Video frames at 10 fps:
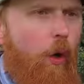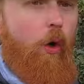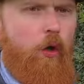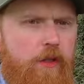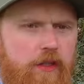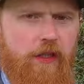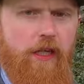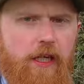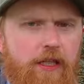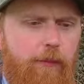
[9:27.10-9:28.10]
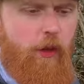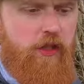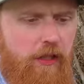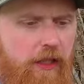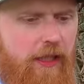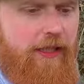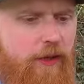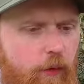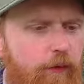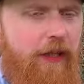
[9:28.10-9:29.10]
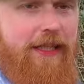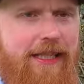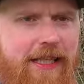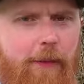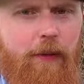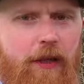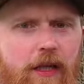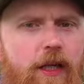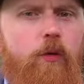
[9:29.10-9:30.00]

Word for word: und äh, ich möchte zur vierten Etappe